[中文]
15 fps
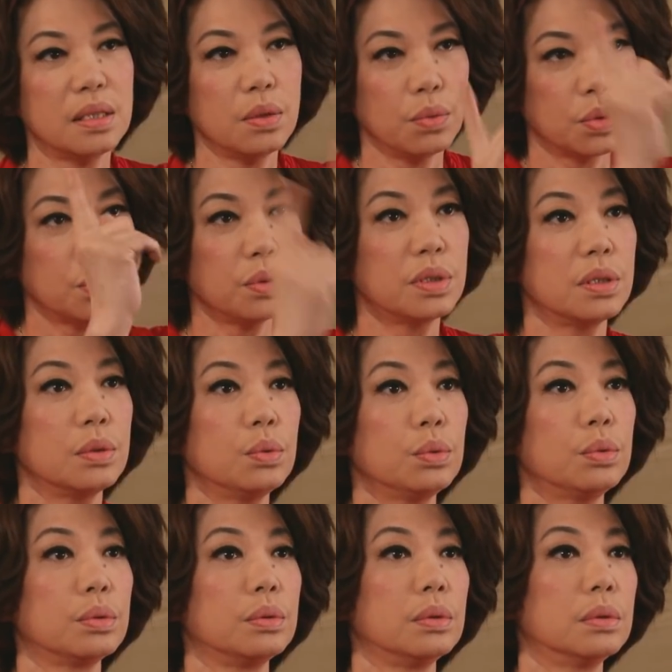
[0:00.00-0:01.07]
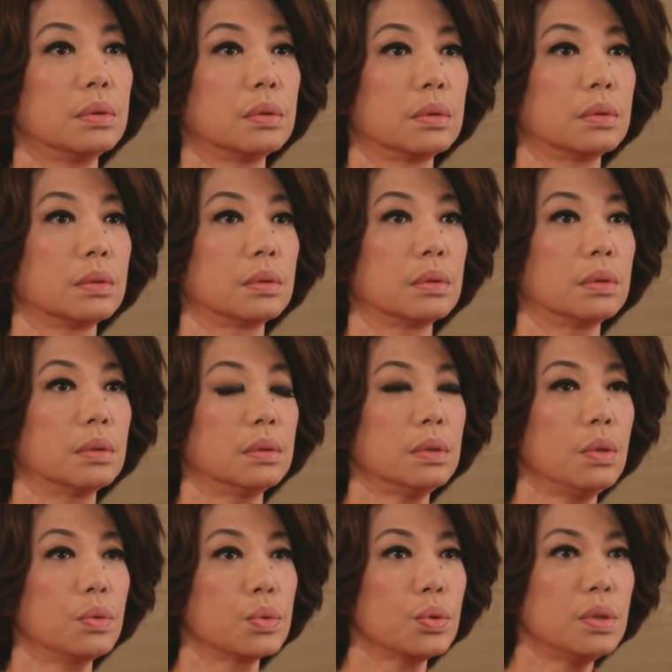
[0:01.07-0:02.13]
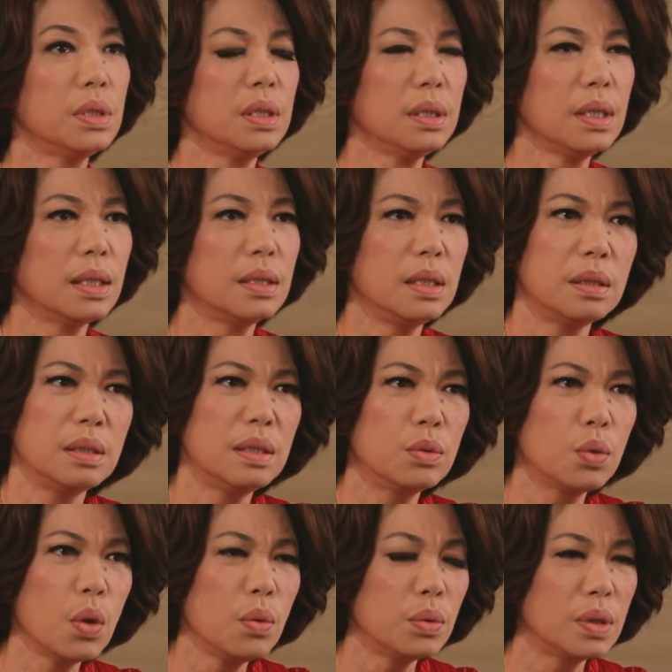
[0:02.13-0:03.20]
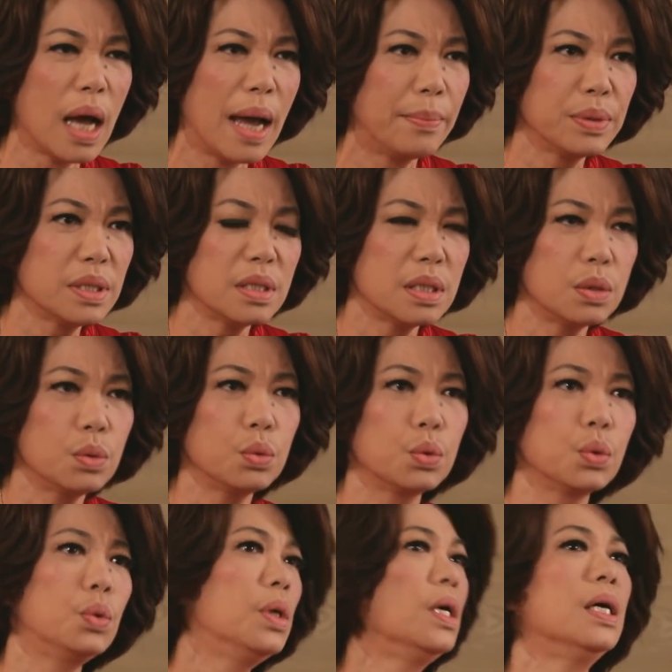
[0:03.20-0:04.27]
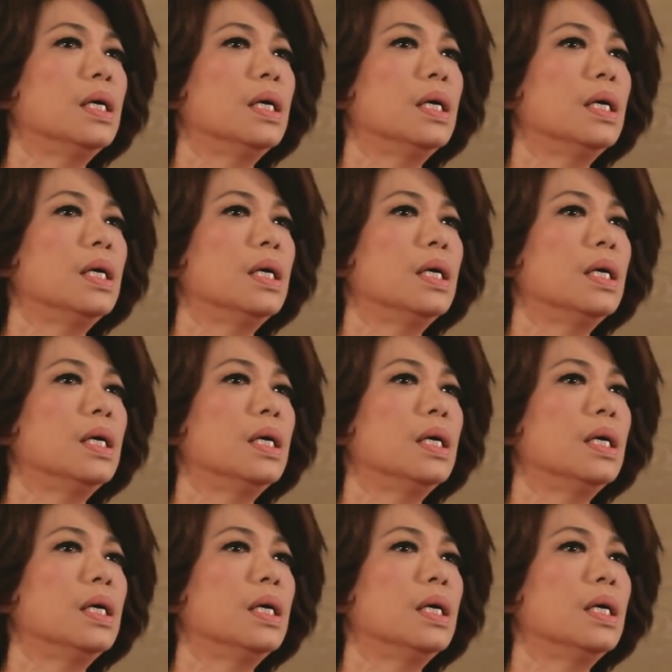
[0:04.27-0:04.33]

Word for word: 症，我就是基督徒。”那我说：“那你你都你还不是基督徒，